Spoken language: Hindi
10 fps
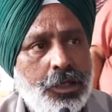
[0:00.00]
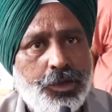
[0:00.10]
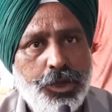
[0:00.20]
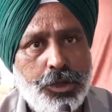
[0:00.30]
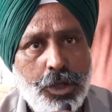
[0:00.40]

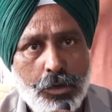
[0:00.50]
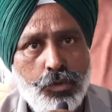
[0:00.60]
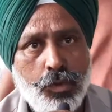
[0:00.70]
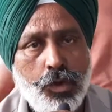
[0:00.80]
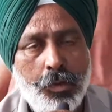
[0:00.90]
तीन
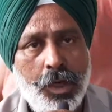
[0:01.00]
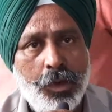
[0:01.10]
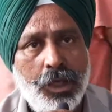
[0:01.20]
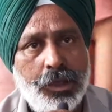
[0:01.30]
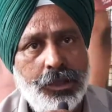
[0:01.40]
कानूनों का
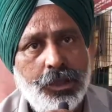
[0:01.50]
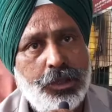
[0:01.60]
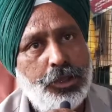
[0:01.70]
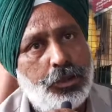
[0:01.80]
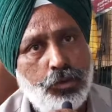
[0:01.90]
मामला नहीं है तीन